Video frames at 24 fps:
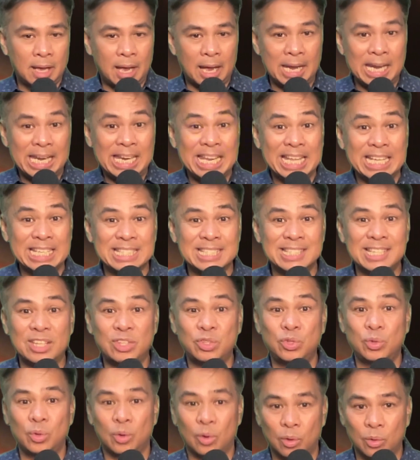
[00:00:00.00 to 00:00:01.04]
a list that
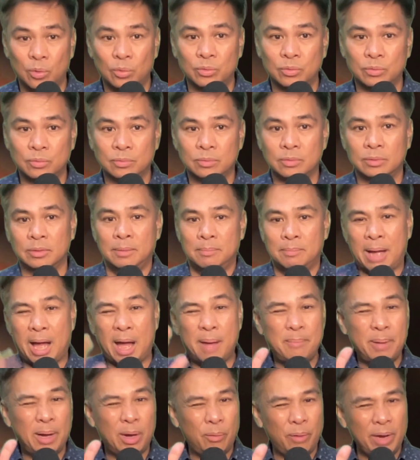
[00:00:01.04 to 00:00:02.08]
you own
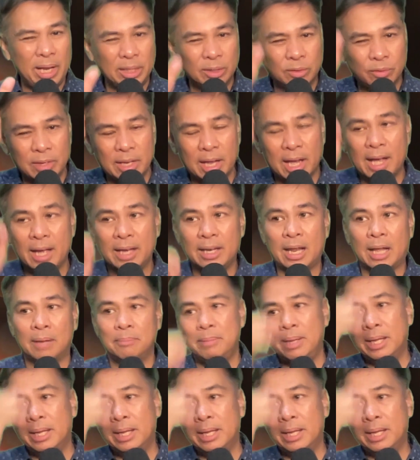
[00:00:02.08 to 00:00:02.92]
mahabang kwento yan I'll